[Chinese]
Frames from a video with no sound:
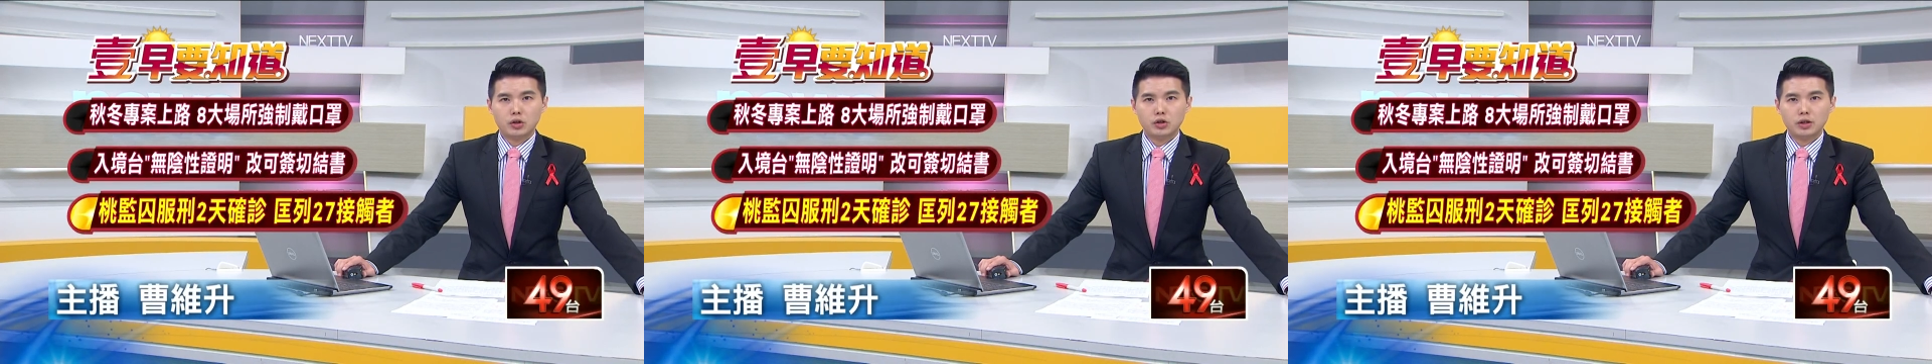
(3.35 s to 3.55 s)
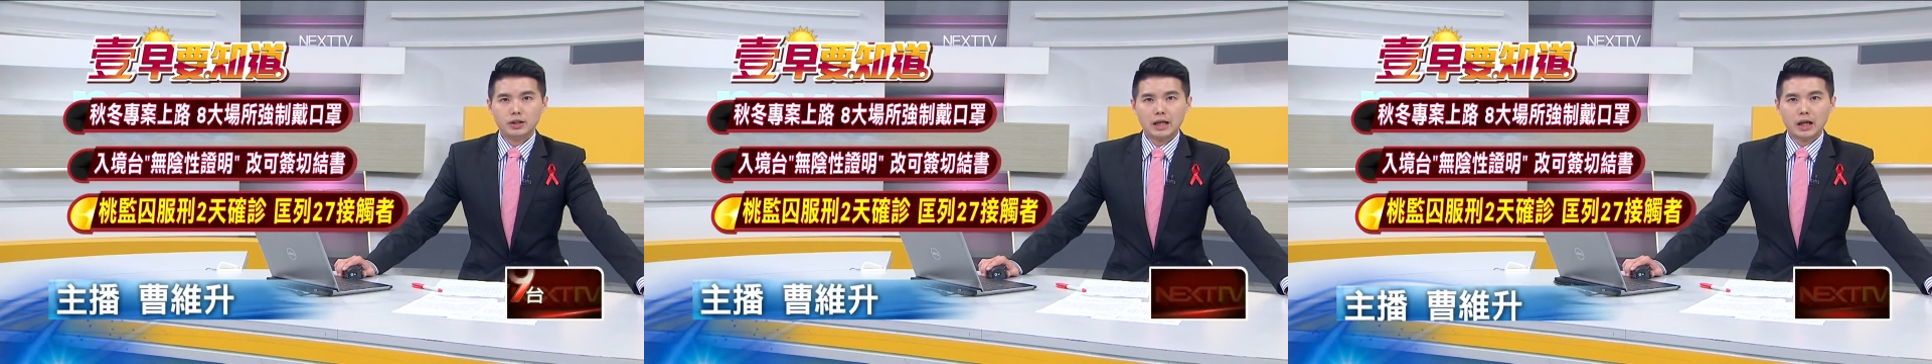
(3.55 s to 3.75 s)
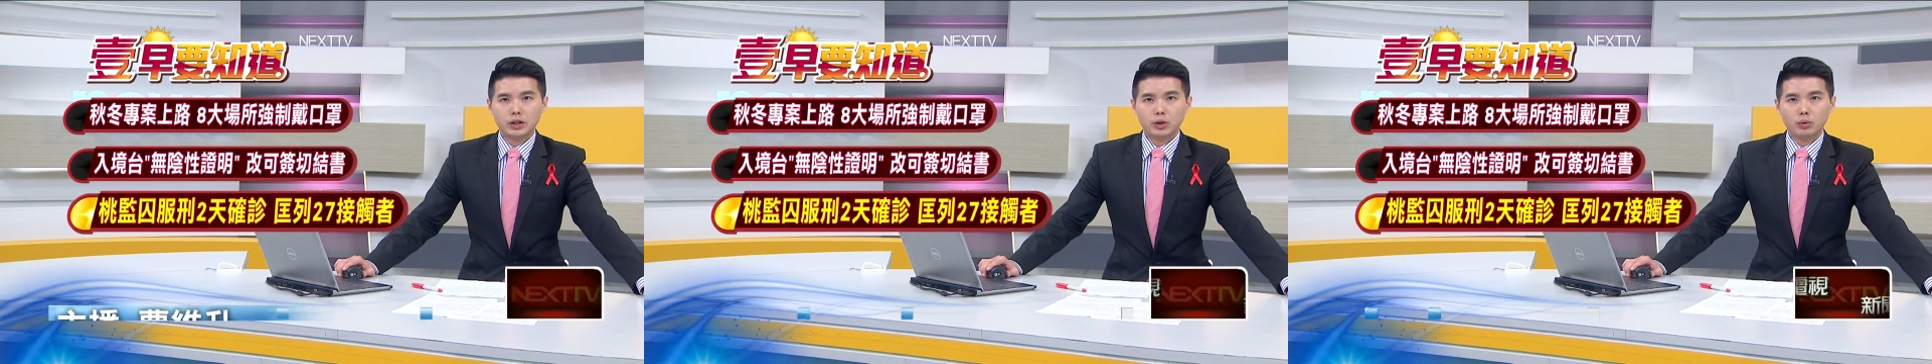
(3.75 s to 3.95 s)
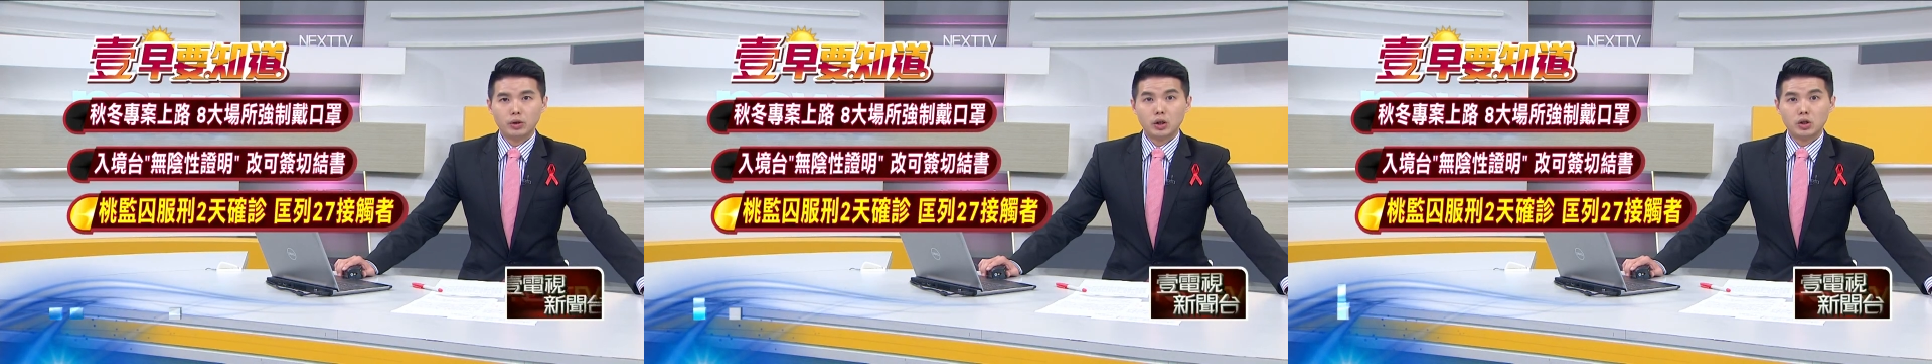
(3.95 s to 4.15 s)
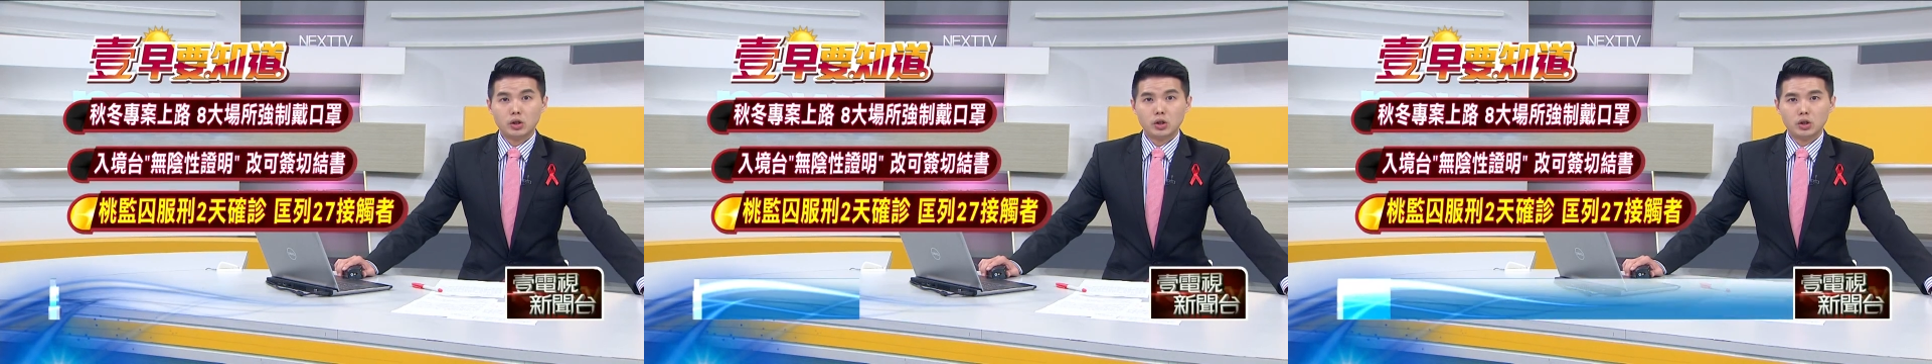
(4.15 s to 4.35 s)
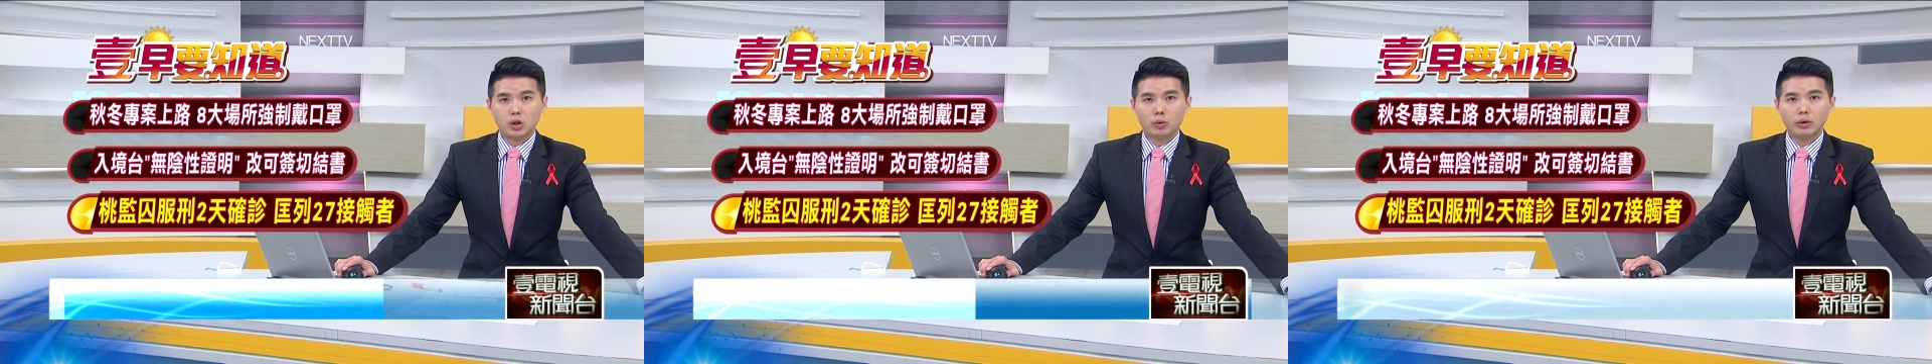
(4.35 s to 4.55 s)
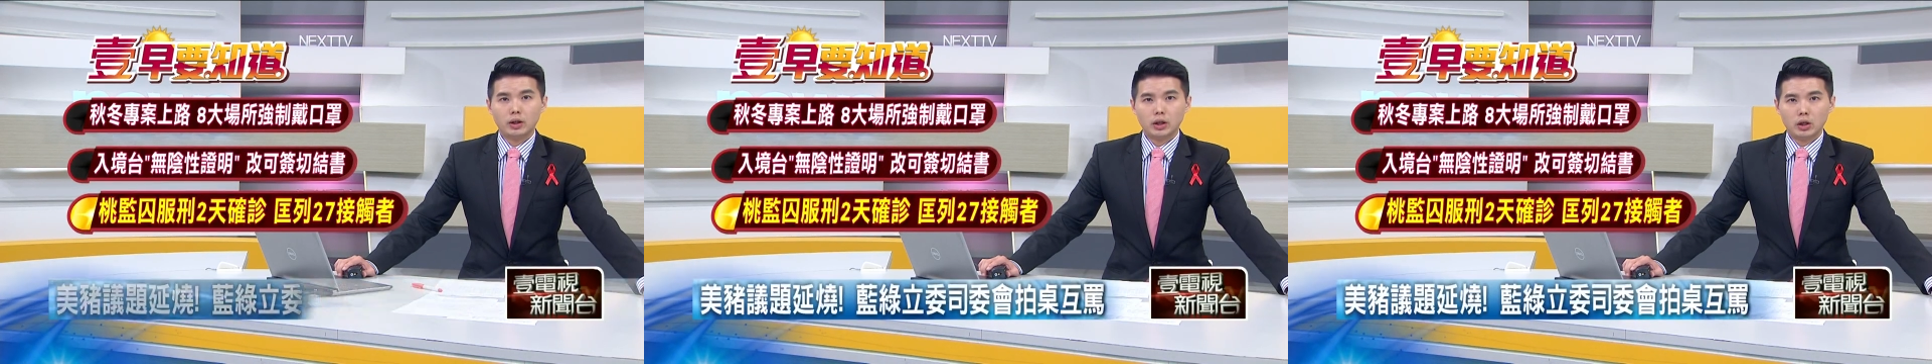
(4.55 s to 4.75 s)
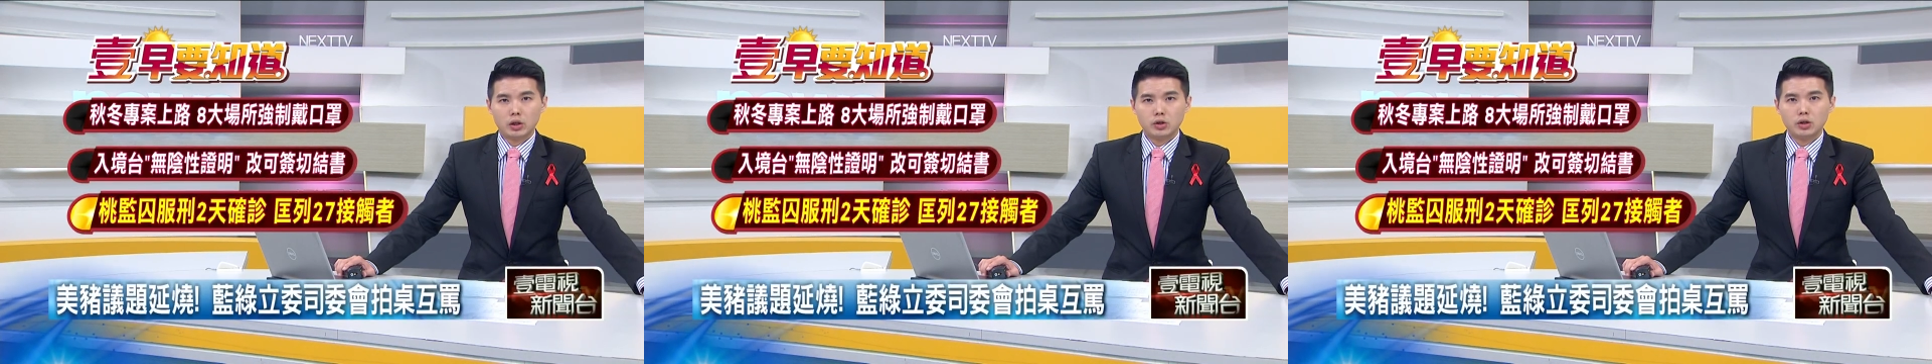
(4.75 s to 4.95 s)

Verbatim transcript: 志嘉就议事中立一